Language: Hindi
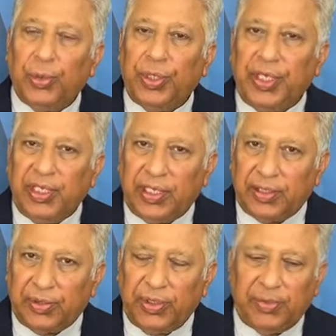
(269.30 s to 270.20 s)
उन्होंने
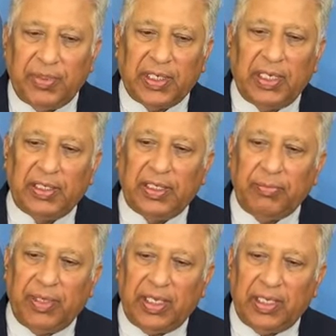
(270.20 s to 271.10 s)
एक ट्वीट में कहा कि
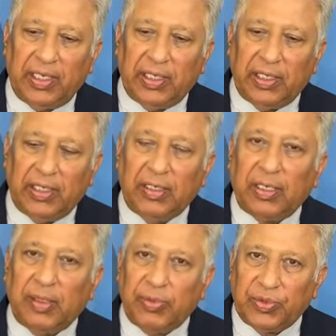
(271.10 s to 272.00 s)
मैं इन
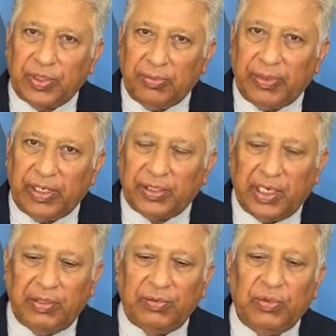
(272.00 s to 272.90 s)
खबरों से
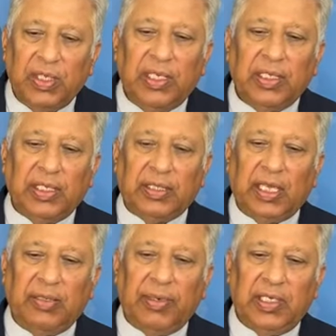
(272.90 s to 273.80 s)
परेशान हूं कि
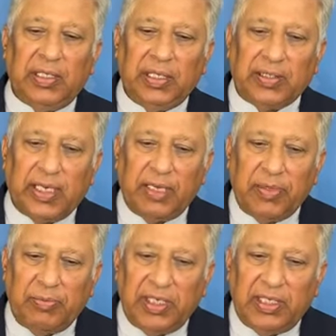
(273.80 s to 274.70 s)
तालिबान इन अजला
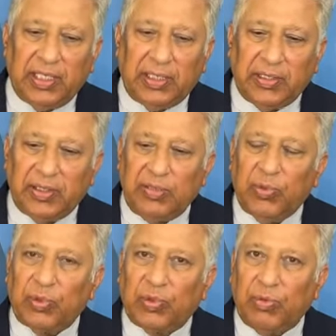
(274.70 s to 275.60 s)
में मीडिया
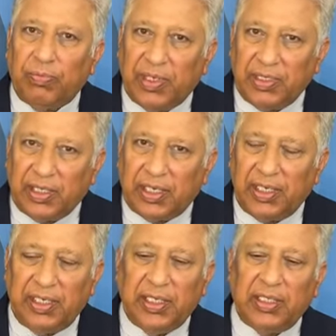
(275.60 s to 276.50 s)
तंजीमों को बंद कर
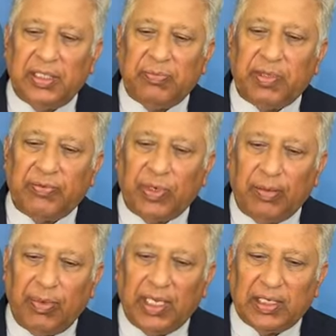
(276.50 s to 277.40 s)
रहे हैं जिन पर वह
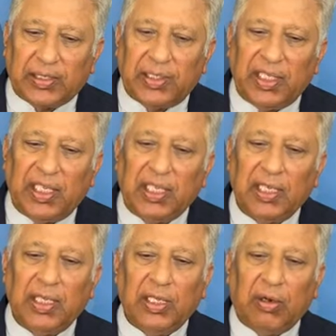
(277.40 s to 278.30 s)
हमला करते हैं
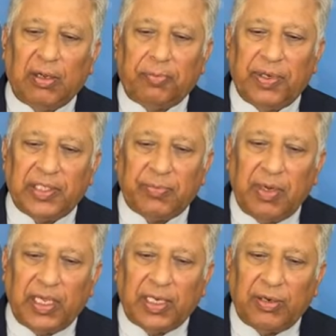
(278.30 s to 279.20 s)
और प्रेस
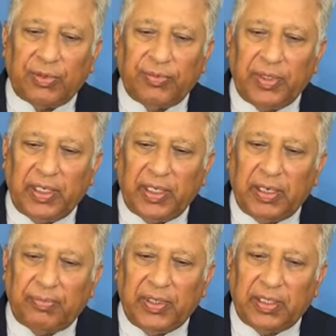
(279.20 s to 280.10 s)
ब्लैकआउट में
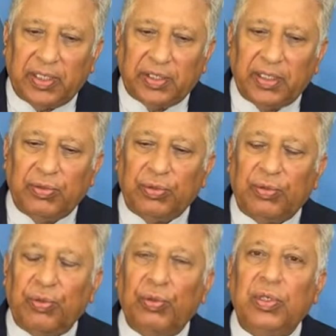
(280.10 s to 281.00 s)
अपने तशद
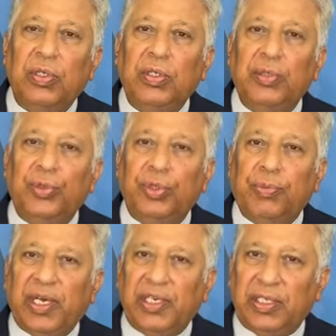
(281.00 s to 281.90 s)
को
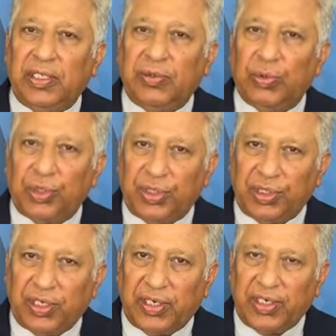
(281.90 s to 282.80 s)
छुपाने की
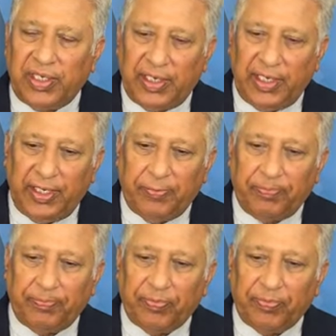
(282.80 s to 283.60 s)
कोशिश कर रहे हैं